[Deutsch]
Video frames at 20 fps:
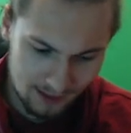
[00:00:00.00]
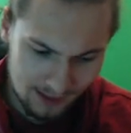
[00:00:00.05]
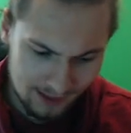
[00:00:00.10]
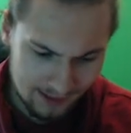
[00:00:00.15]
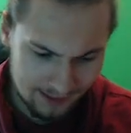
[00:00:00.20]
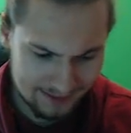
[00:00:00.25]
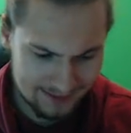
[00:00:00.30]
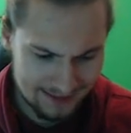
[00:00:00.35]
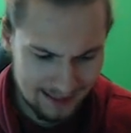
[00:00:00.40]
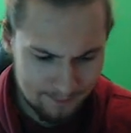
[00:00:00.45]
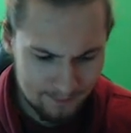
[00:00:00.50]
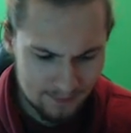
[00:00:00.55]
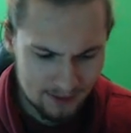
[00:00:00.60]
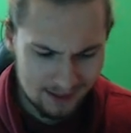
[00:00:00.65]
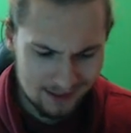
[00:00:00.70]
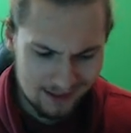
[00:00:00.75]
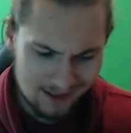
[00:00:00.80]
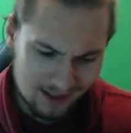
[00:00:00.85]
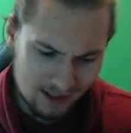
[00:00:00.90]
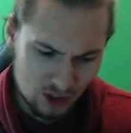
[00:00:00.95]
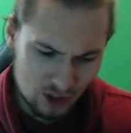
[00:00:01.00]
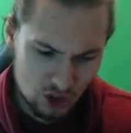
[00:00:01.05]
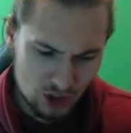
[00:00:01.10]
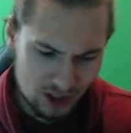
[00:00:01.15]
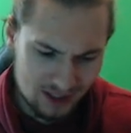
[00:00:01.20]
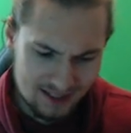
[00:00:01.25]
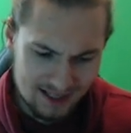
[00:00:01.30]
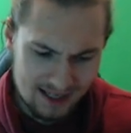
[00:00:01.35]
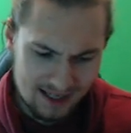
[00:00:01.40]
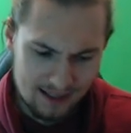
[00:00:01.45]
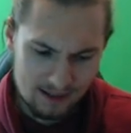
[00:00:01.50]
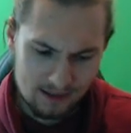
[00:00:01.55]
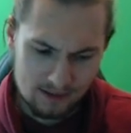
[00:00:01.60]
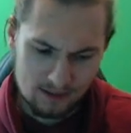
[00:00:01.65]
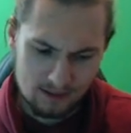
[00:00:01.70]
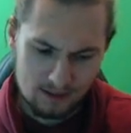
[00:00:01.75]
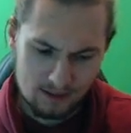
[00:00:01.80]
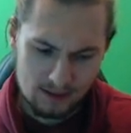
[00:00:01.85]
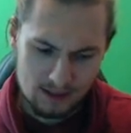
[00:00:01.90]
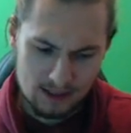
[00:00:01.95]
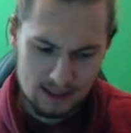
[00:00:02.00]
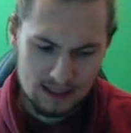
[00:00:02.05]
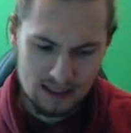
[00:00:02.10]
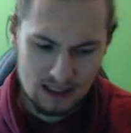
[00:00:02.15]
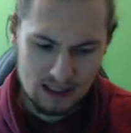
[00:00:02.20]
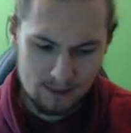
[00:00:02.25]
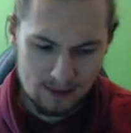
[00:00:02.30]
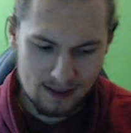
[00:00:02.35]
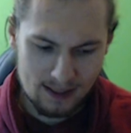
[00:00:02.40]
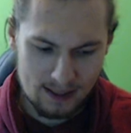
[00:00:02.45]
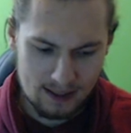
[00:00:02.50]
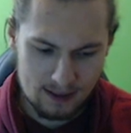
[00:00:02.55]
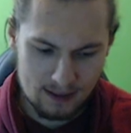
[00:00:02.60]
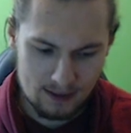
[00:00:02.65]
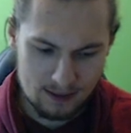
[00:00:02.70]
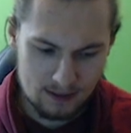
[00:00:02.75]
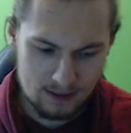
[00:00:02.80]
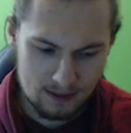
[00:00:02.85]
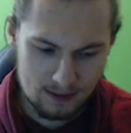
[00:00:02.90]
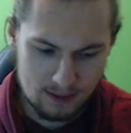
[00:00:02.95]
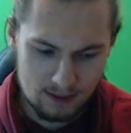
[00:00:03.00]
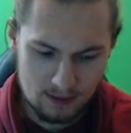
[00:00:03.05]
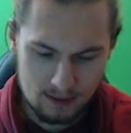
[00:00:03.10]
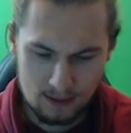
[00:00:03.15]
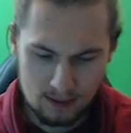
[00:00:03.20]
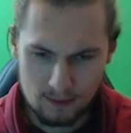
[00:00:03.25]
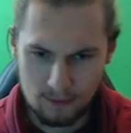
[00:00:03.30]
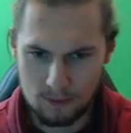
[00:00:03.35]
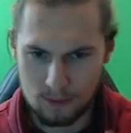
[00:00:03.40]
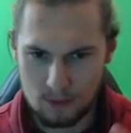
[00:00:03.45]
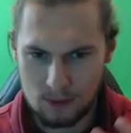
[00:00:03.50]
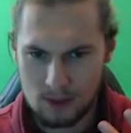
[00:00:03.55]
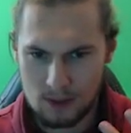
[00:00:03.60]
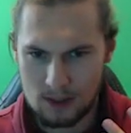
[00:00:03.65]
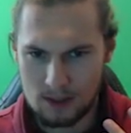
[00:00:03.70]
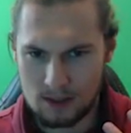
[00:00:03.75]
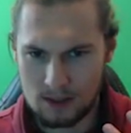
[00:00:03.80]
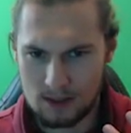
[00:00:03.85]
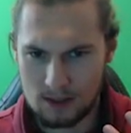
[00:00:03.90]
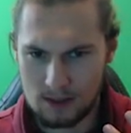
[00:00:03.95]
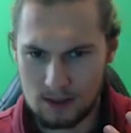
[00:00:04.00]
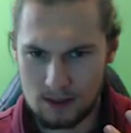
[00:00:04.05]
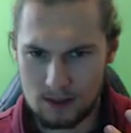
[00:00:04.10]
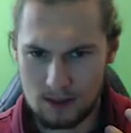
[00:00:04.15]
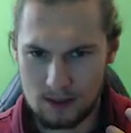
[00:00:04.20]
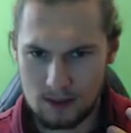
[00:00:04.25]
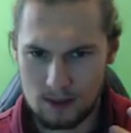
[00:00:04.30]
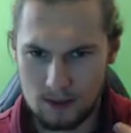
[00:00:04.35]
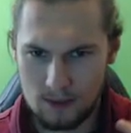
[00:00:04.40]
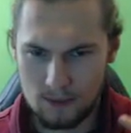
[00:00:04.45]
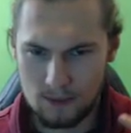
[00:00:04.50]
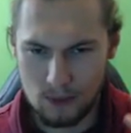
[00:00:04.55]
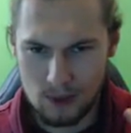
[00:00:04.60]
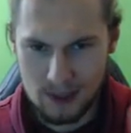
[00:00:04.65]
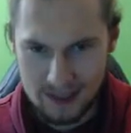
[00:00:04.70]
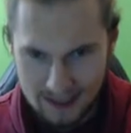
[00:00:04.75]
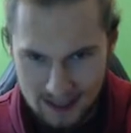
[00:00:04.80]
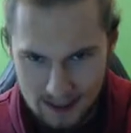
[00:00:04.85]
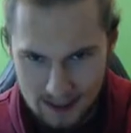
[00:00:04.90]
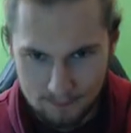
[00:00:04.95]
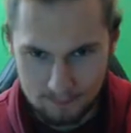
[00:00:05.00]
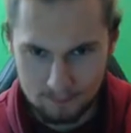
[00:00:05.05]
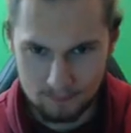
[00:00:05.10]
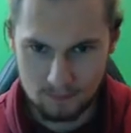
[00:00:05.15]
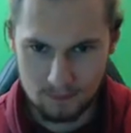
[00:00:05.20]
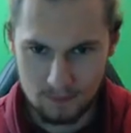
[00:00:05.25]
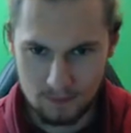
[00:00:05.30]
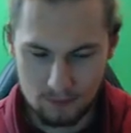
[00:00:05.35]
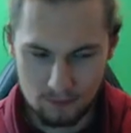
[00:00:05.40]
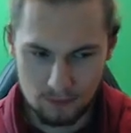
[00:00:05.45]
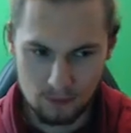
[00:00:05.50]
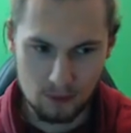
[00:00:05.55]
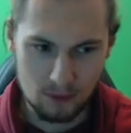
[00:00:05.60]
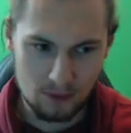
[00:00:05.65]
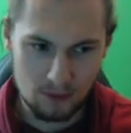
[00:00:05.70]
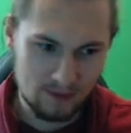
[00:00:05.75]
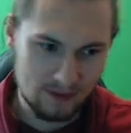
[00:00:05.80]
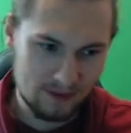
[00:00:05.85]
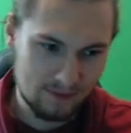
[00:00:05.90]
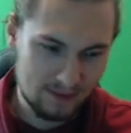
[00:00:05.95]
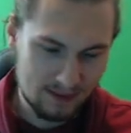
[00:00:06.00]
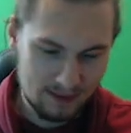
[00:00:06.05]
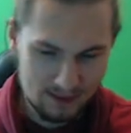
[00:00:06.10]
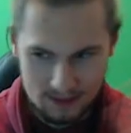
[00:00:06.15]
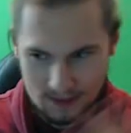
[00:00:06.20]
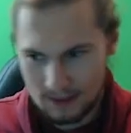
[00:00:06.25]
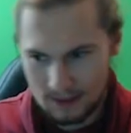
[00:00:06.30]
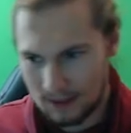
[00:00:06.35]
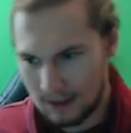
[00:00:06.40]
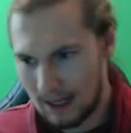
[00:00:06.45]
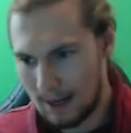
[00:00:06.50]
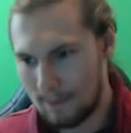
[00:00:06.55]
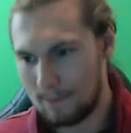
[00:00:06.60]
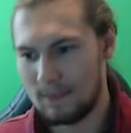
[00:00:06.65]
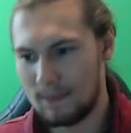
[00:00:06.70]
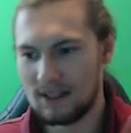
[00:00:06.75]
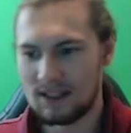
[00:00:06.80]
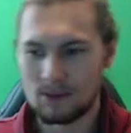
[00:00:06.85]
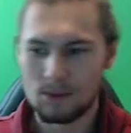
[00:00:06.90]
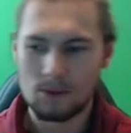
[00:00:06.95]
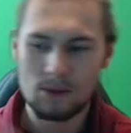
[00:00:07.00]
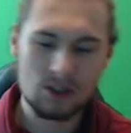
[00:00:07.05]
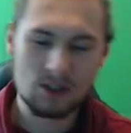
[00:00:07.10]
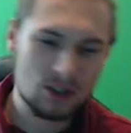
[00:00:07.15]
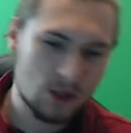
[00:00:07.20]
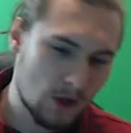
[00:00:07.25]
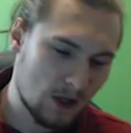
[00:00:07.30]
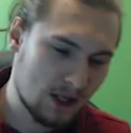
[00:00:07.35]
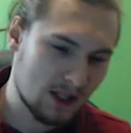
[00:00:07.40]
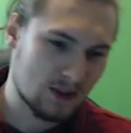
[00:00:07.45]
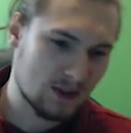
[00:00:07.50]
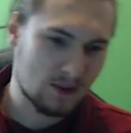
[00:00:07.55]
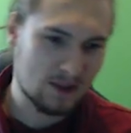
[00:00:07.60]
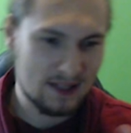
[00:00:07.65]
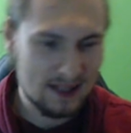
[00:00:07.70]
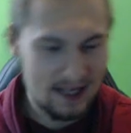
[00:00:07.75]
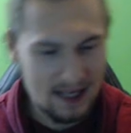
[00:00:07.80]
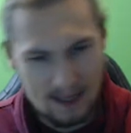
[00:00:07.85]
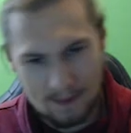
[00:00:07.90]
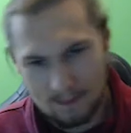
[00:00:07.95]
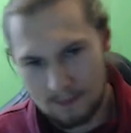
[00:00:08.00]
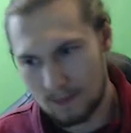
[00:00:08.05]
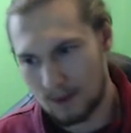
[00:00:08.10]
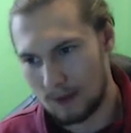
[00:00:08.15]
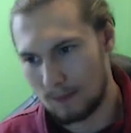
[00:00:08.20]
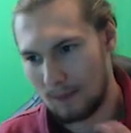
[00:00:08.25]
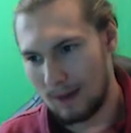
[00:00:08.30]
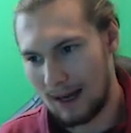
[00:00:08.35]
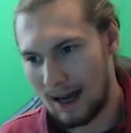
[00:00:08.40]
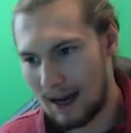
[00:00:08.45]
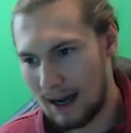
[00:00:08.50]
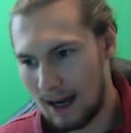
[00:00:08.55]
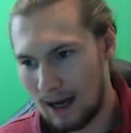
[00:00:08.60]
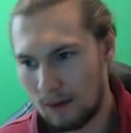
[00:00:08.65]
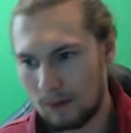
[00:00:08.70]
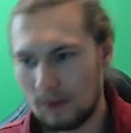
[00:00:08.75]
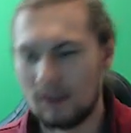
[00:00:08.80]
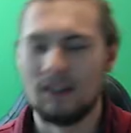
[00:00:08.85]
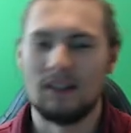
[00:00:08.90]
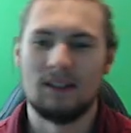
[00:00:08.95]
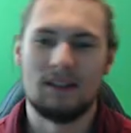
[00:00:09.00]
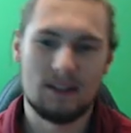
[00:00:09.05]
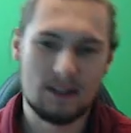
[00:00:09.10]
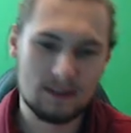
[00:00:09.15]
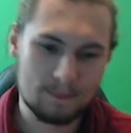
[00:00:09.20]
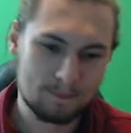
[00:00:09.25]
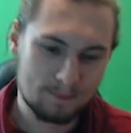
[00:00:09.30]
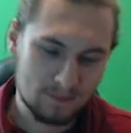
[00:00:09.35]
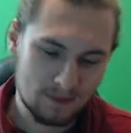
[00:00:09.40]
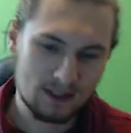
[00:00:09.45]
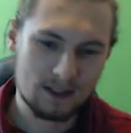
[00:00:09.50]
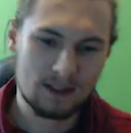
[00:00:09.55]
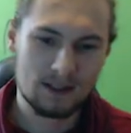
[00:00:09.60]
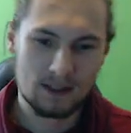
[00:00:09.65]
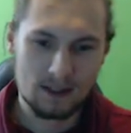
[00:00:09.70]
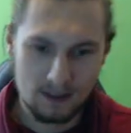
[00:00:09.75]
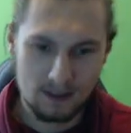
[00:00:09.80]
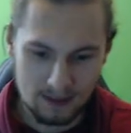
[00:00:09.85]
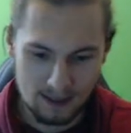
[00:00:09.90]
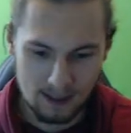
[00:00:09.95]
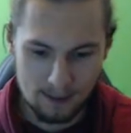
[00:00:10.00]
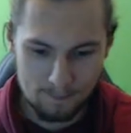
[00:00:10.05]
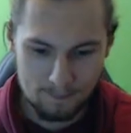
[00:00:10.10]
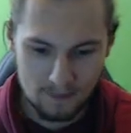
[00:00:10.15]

Das Lamm steht ja hierbei für, für Leben. Für, ne, ein Lamm ist so unschuldig und Leben und bla und, ne? Ja?